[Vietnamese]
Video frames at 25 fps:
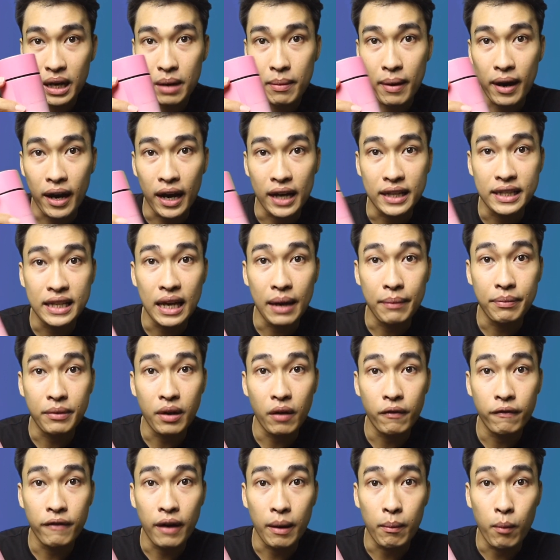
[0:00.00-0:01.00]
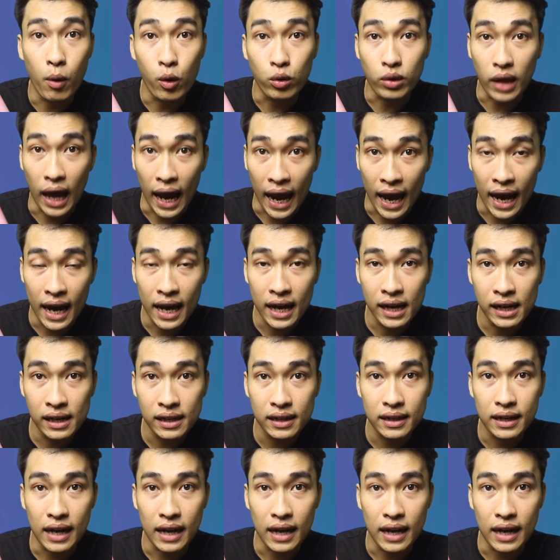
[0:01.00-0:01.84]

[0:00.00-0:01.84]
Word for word: các bạn hãy xem trong phần mô tả